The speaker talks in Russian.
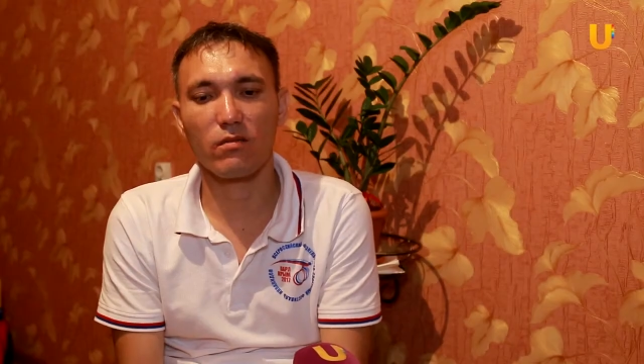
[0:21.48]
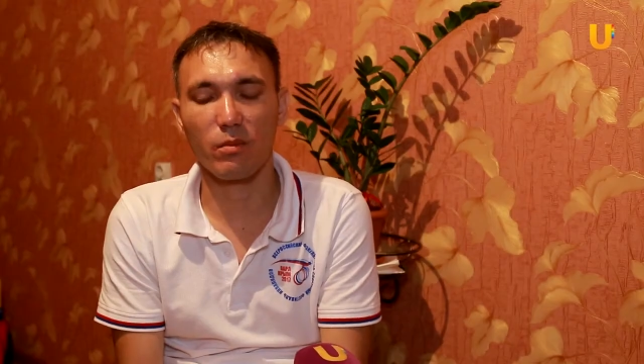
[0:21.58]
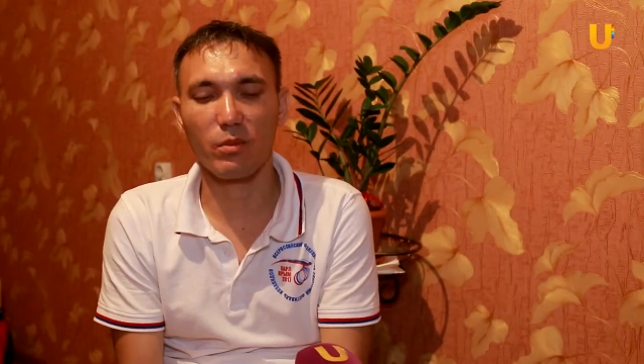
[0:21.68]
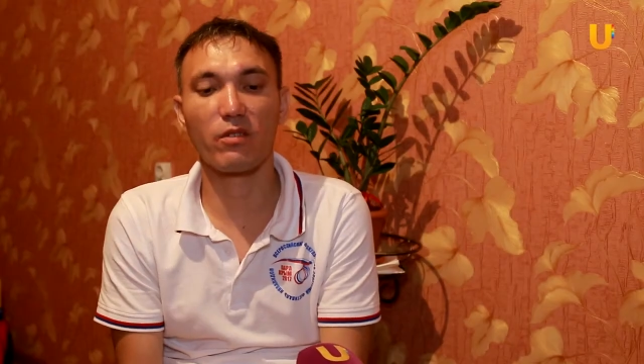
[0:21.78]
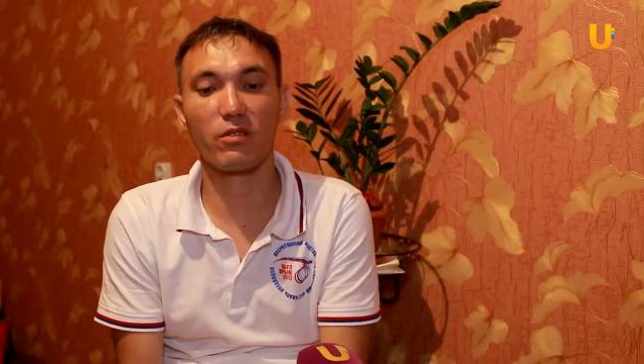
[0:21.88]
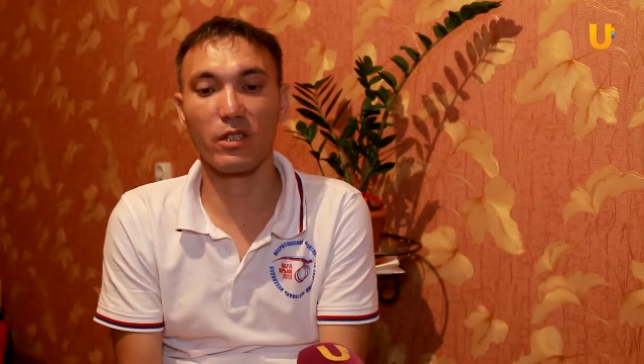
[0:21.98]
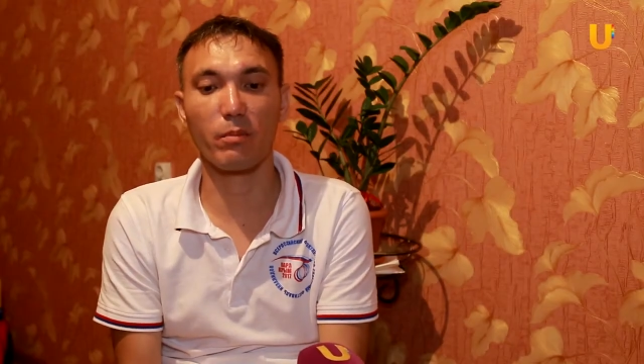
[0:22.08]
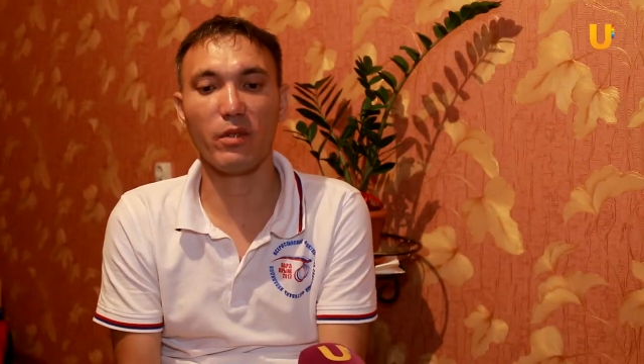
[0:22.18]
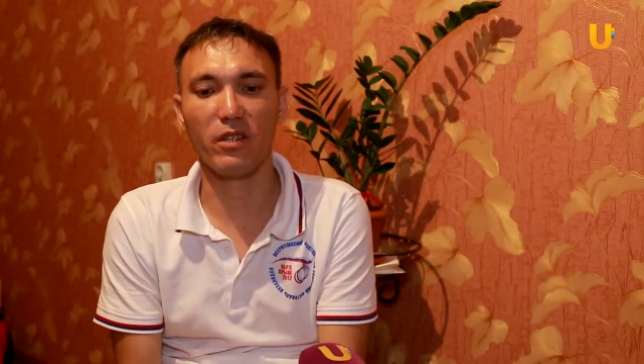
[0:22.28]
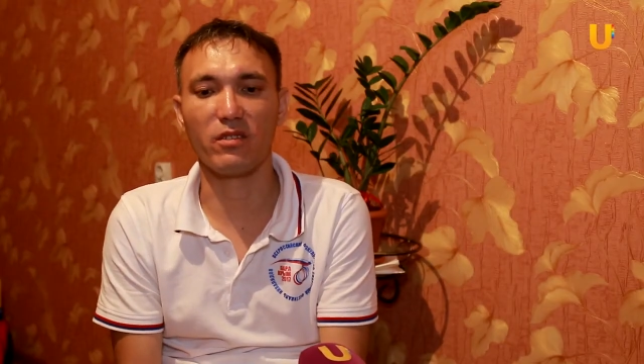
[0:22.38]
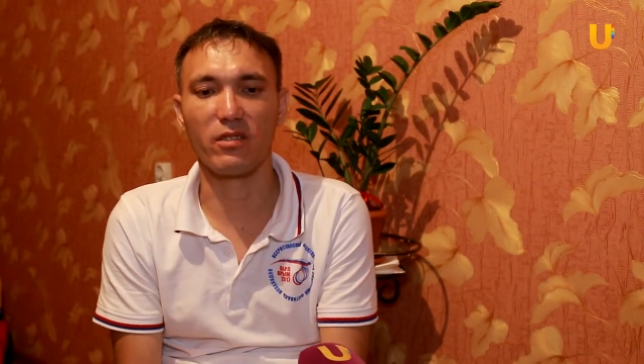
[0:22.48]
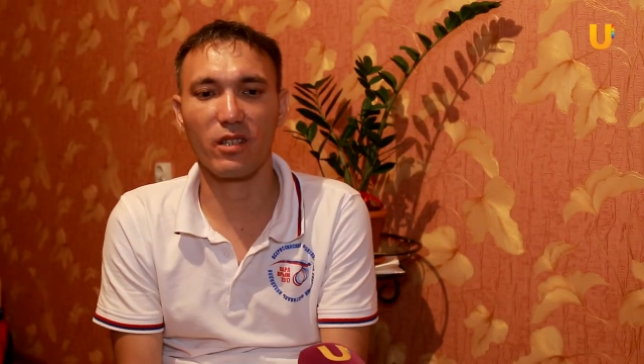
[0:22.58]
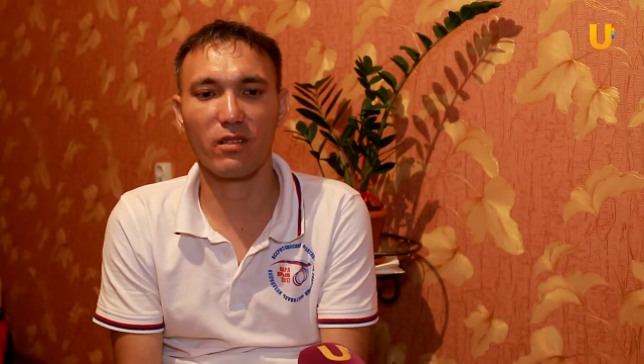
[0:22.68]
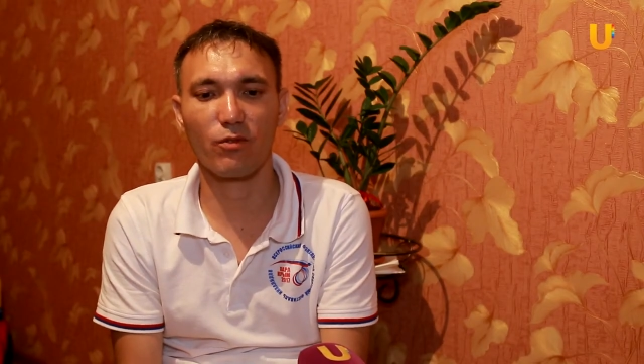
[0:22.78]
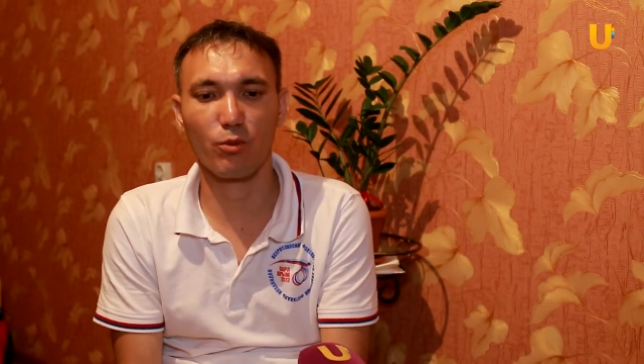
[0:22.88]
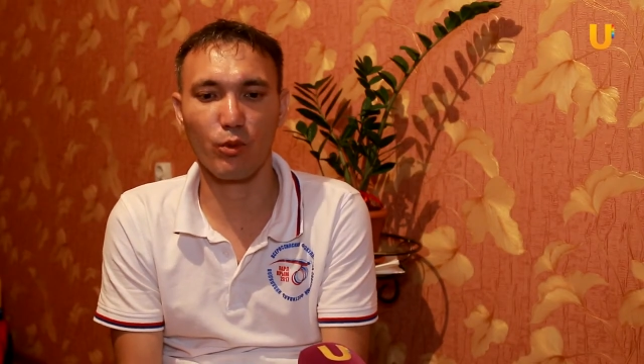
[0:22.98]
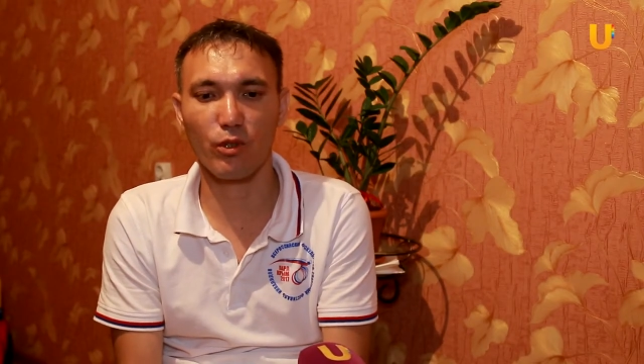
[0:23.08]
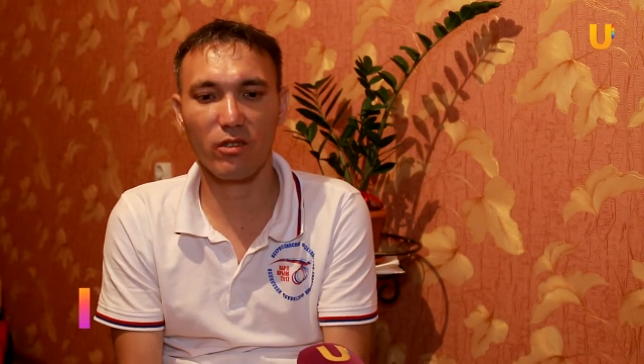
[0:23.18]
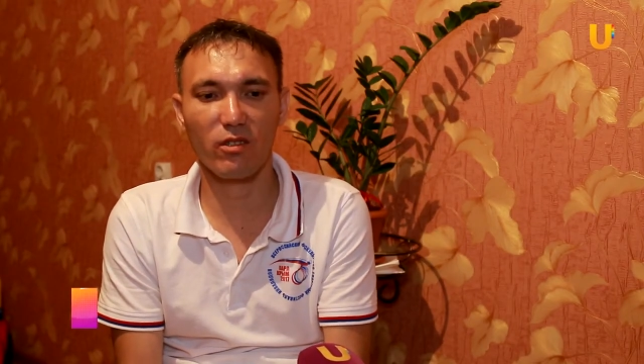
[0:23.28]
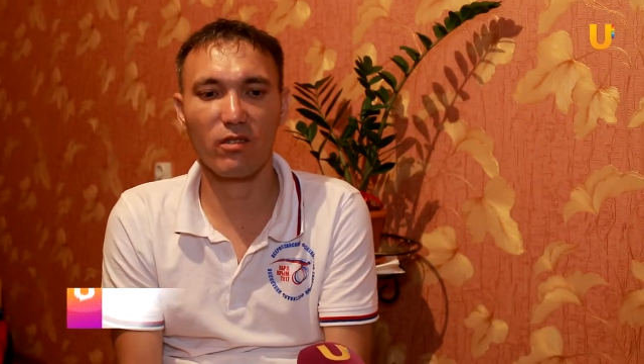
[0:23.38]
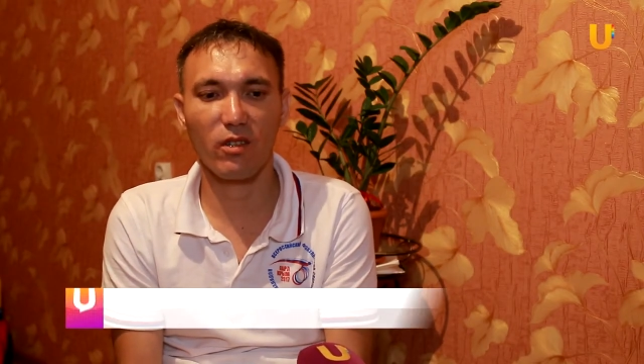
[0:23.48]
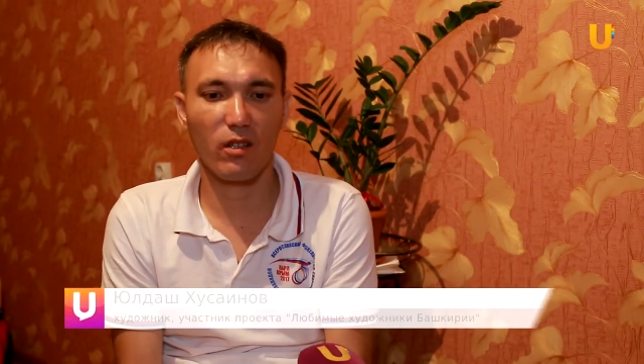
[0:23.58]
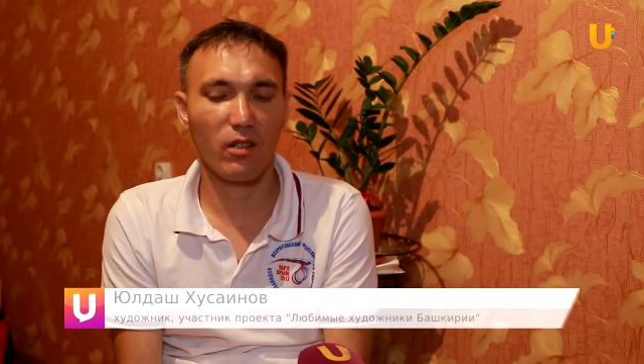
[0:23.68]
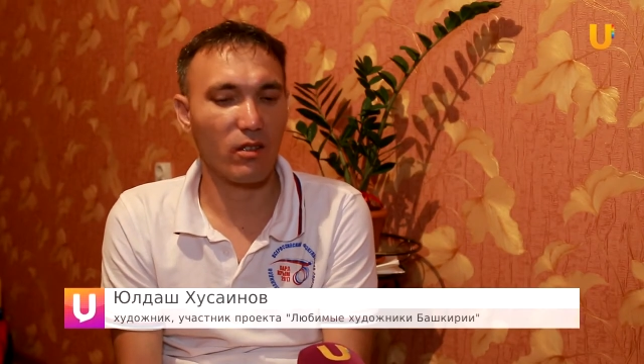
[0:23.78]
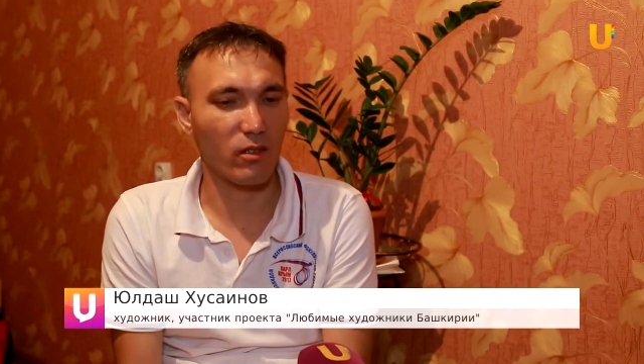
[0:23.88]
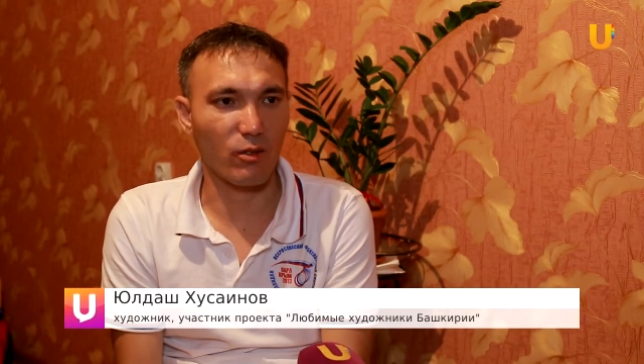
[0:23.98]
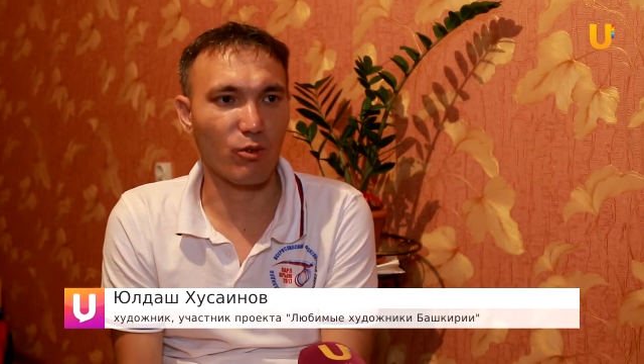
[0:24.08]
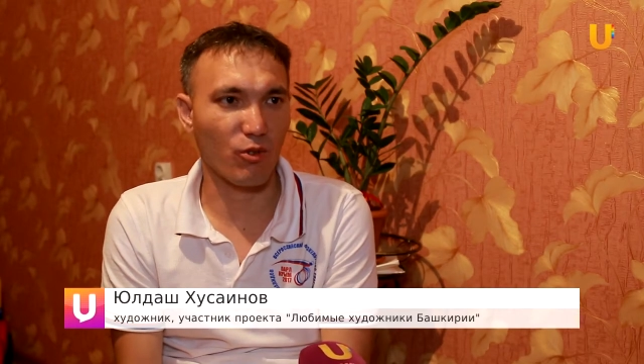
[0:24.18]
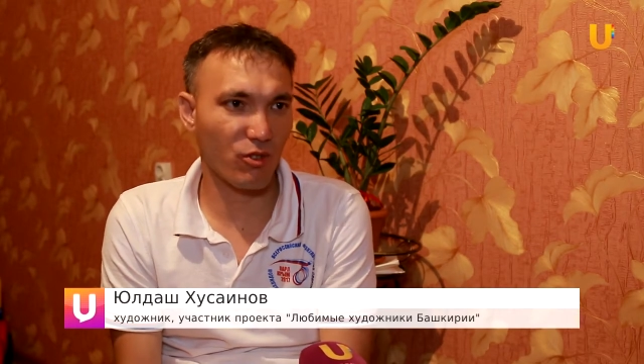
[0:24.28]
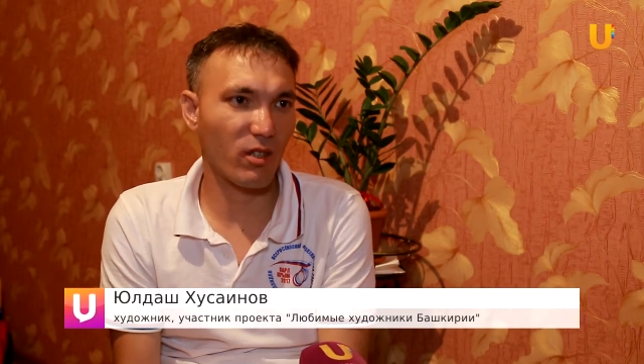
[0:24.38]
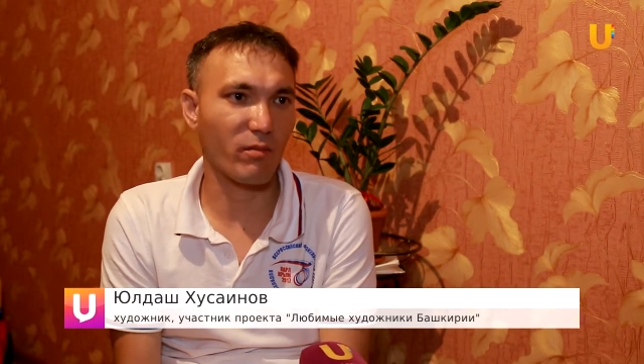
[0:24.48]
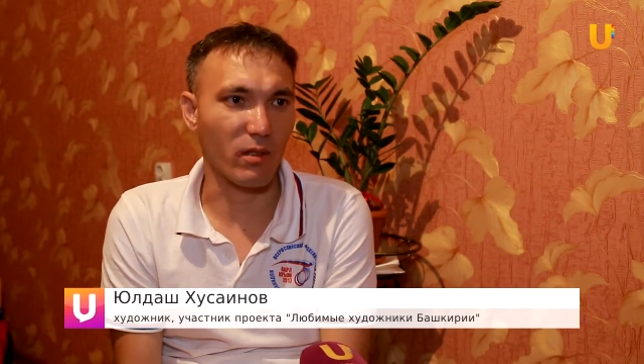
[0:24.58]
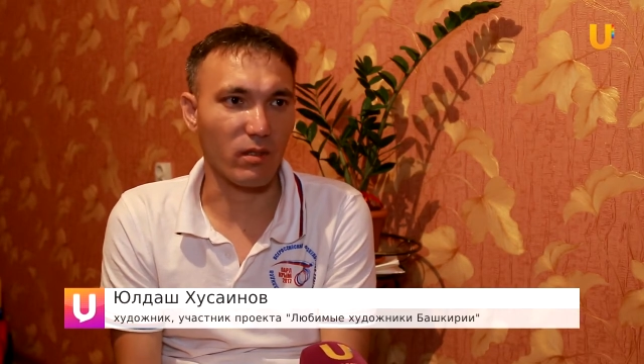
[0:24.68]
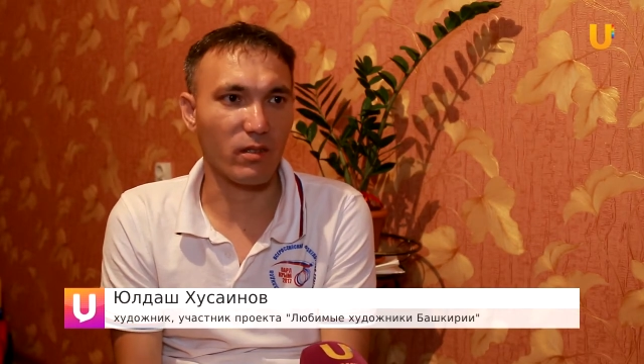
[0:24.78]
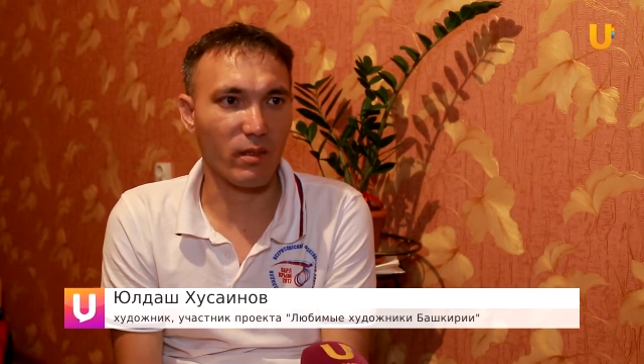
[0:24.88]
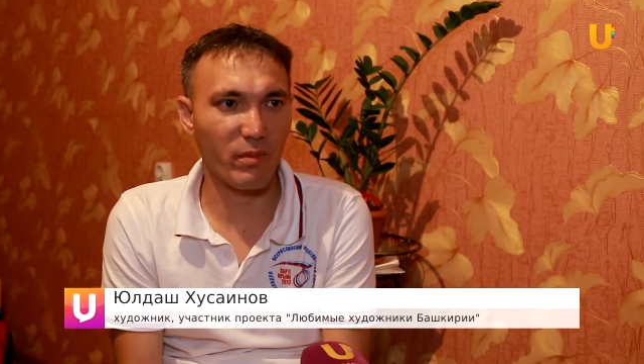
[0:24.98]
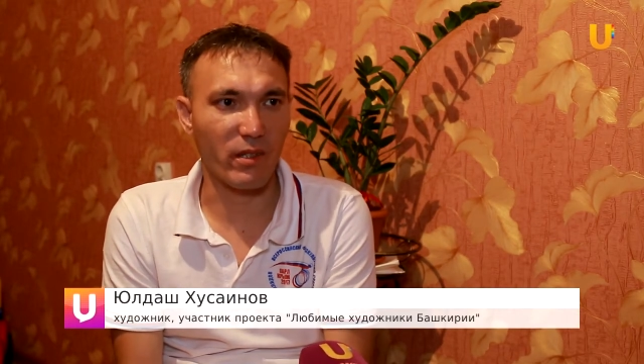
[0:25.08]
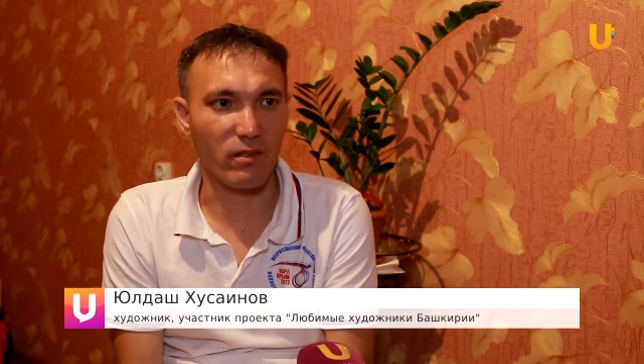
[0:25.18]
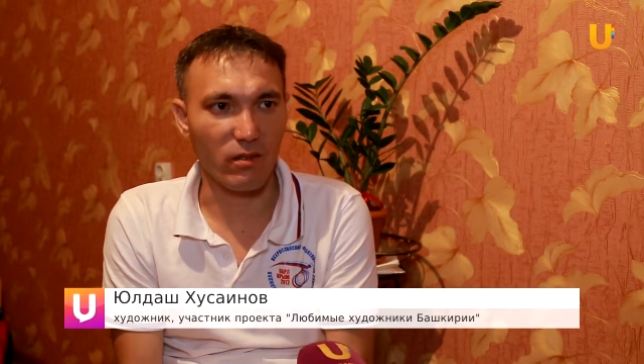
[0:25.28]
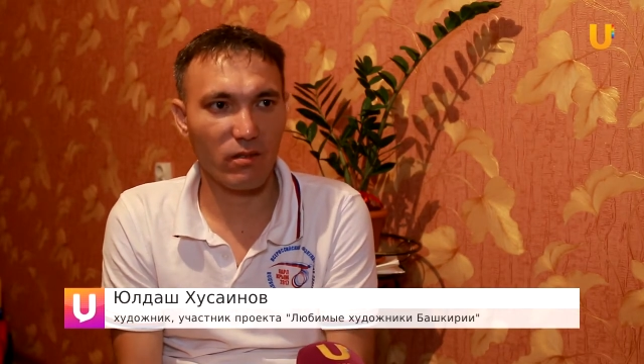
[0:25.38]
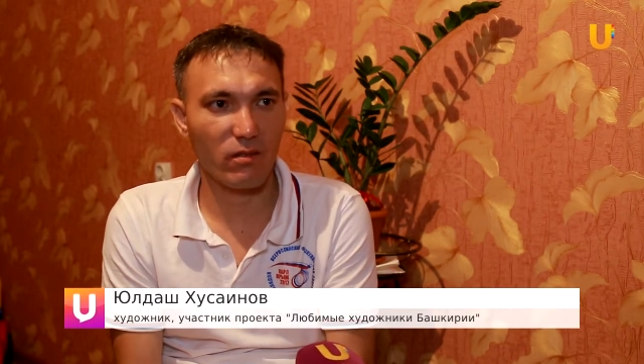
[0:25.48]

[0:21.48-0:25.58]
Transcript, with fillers: во-первых, терпение. Да? В спорте это то же самое – терпение.